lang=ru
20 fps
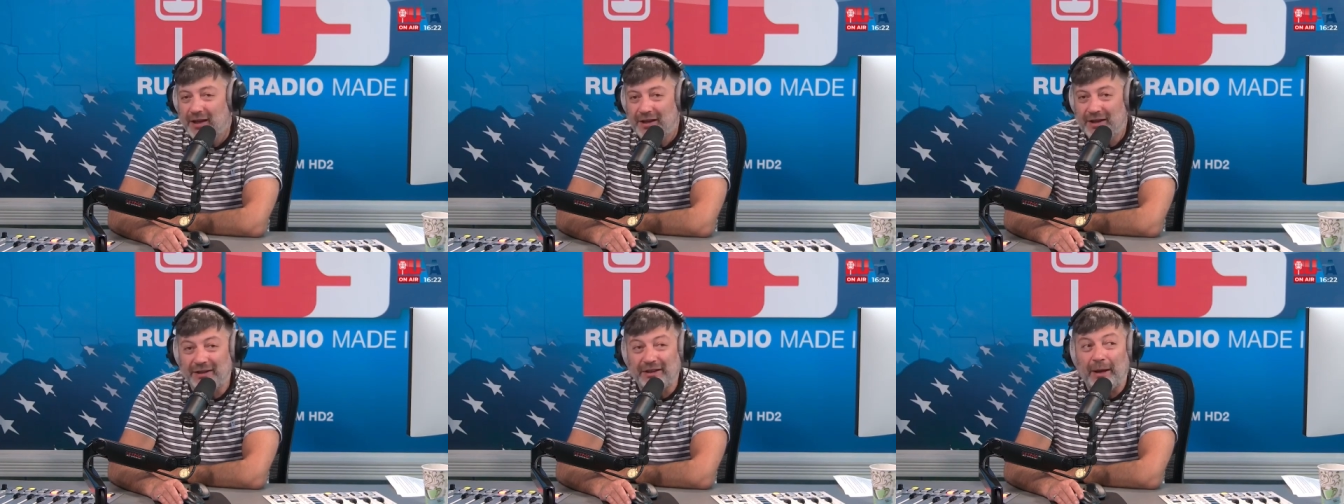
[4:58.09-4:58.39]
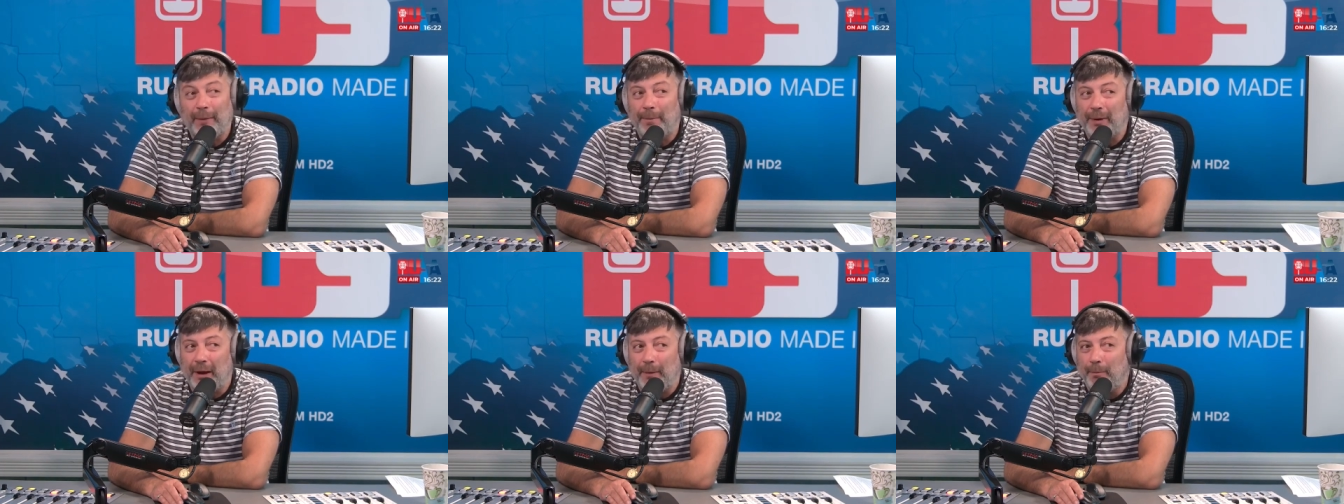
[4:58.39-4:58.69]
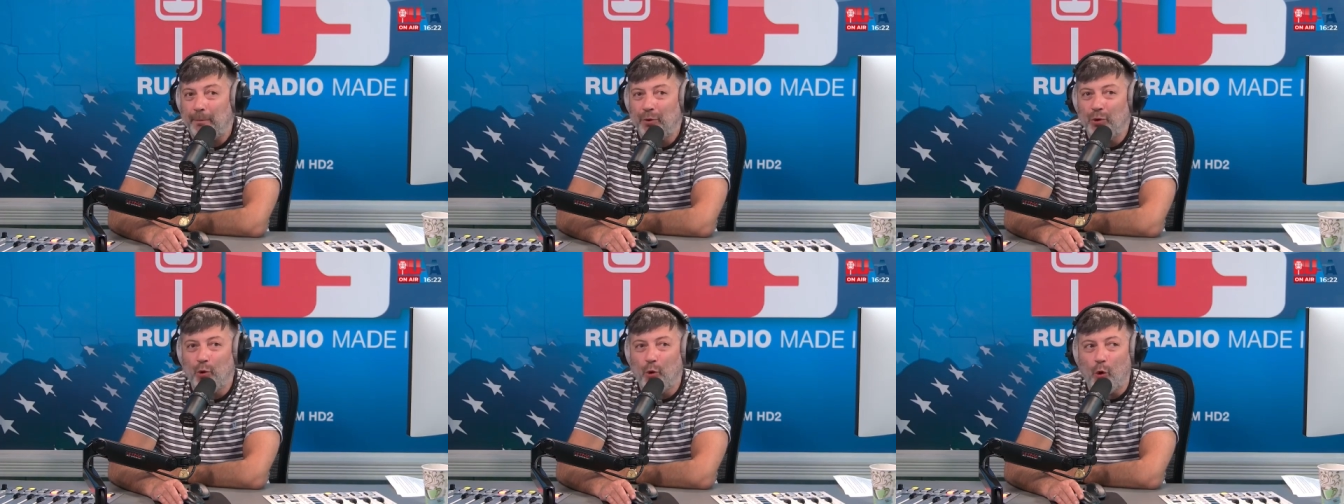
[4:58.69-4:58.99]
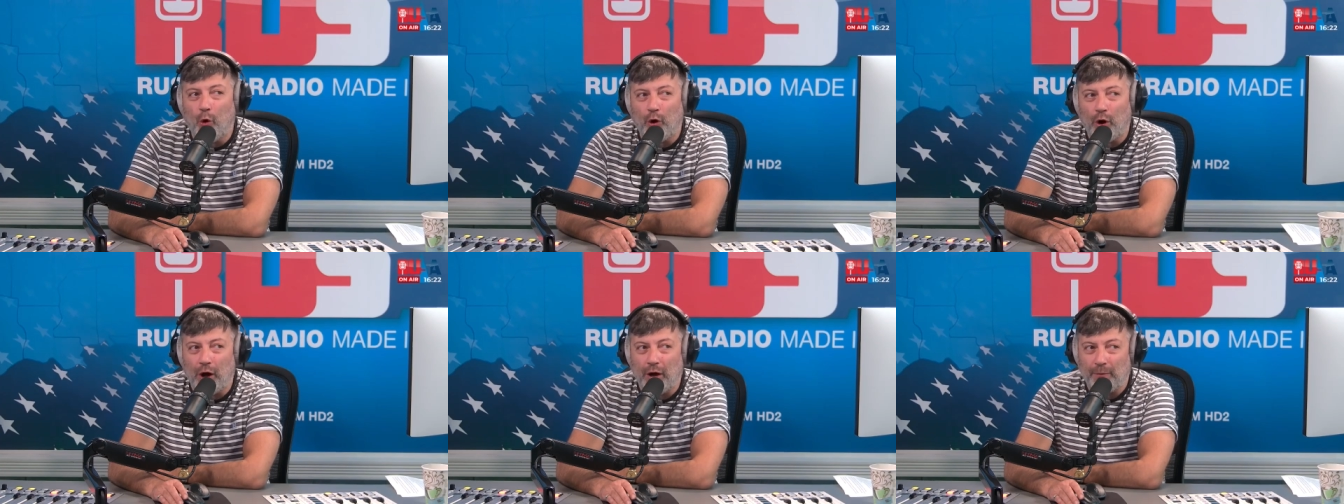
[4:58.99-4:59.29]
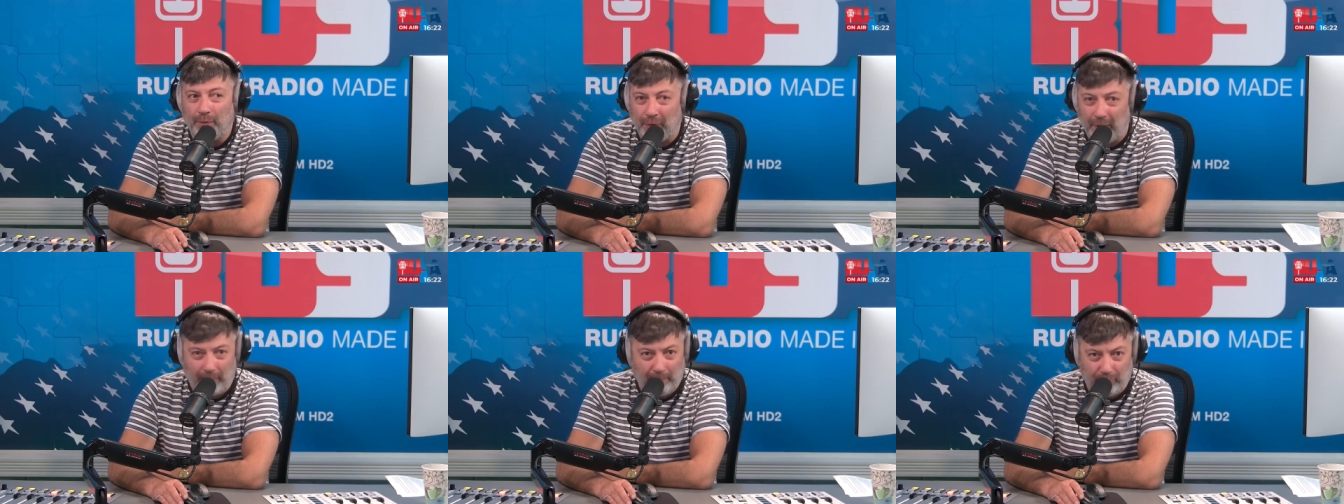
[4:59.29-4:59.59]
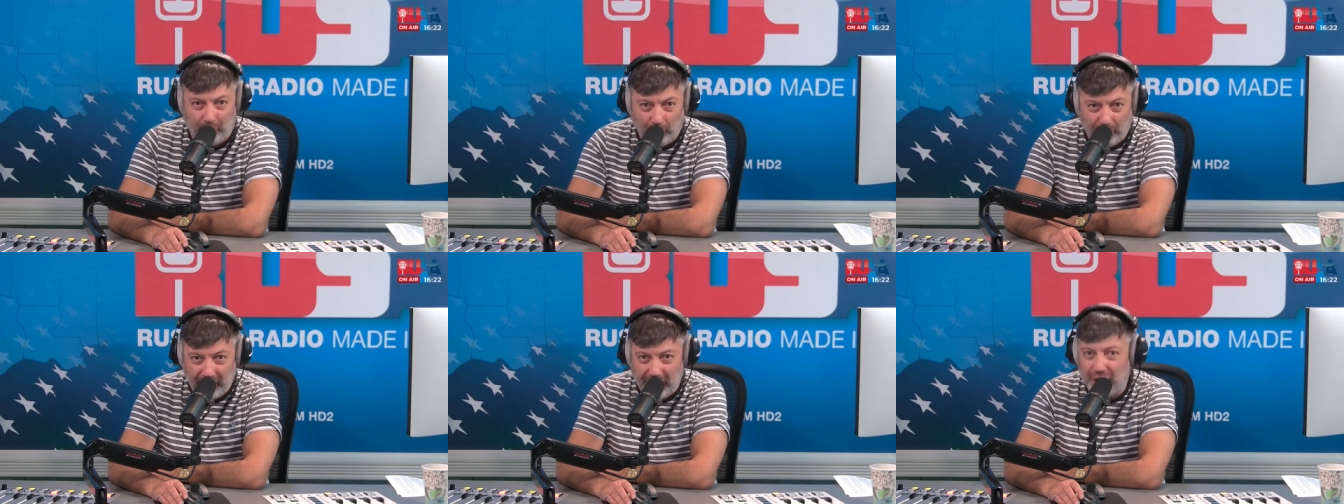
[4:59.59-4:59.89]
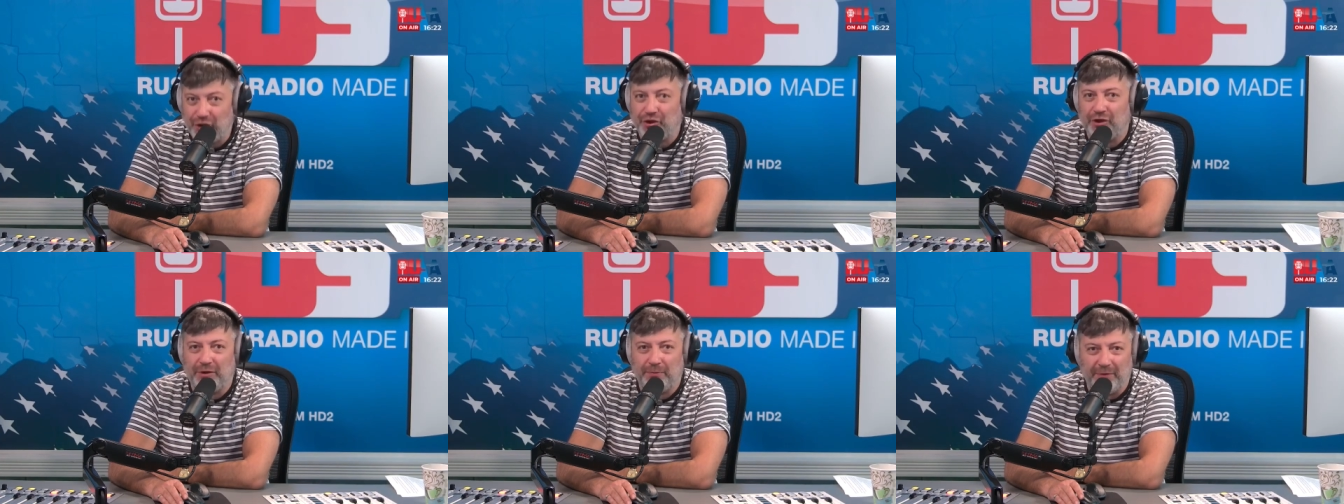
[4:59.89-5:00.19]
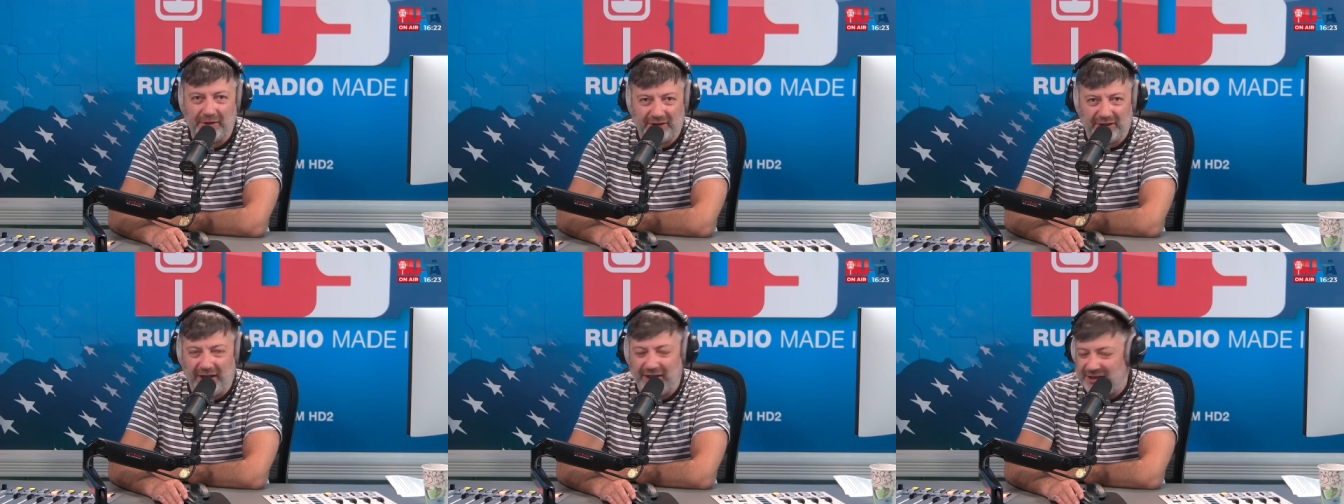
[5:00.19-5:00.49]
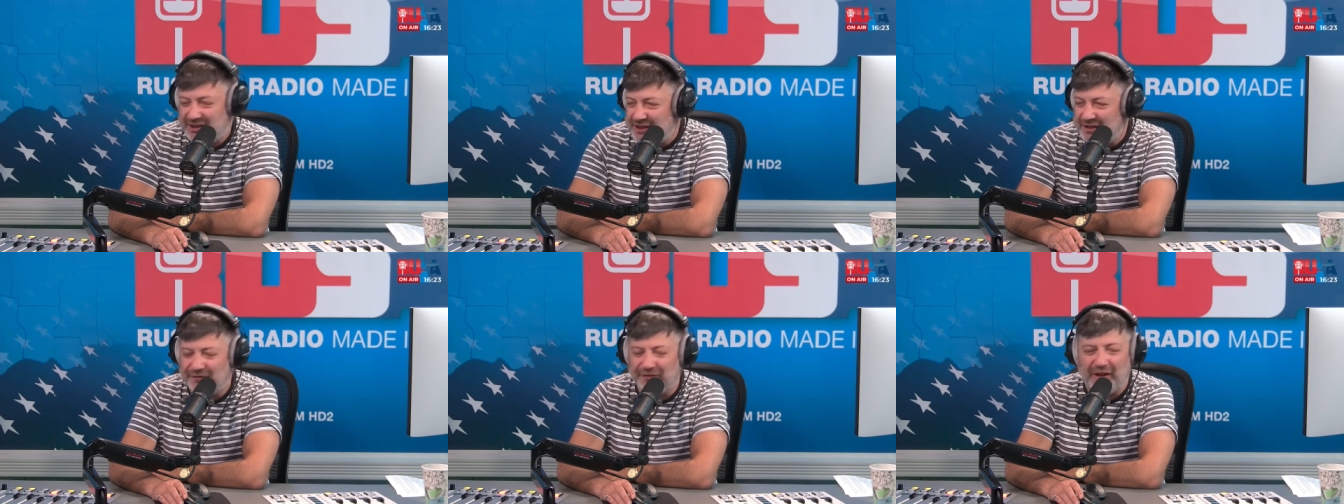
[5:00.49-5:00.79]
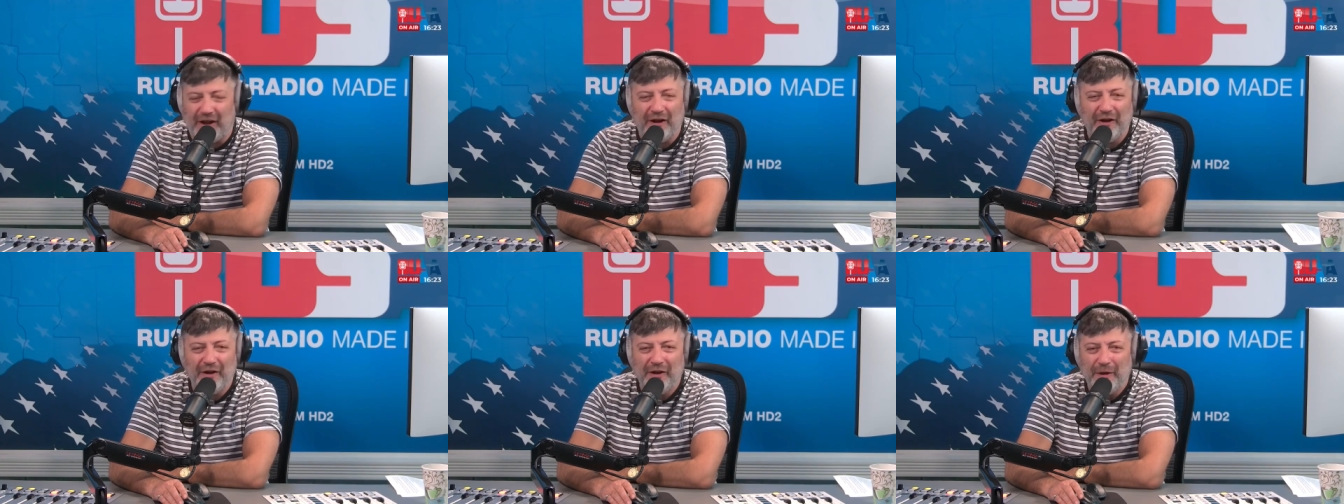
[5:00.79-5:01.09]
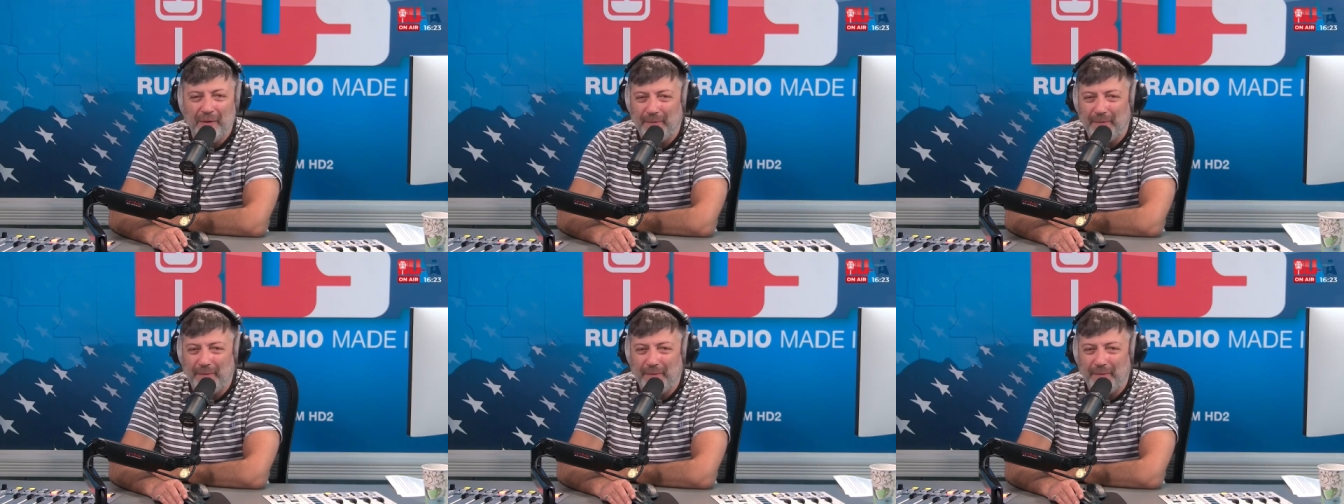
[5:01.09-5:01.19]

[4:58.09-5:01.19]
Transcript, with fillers: И там прям много, прям публично, демонстративно,